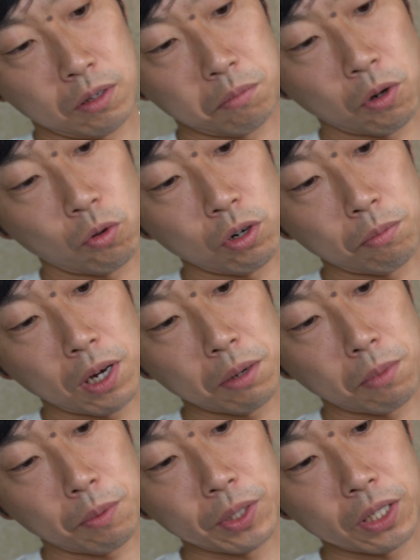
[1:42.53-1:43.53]
まあ、これまあ
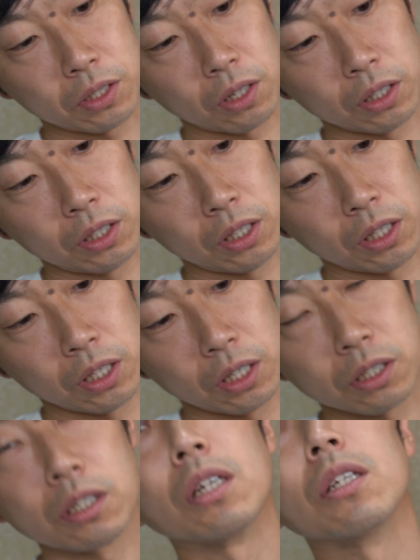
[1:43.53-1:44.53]
今まで使ってたや
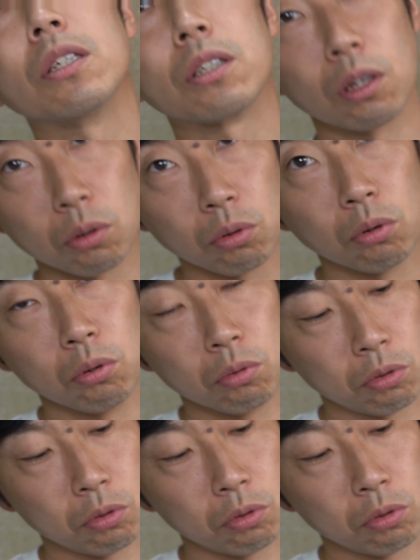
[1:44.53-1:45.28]
つなんですけど、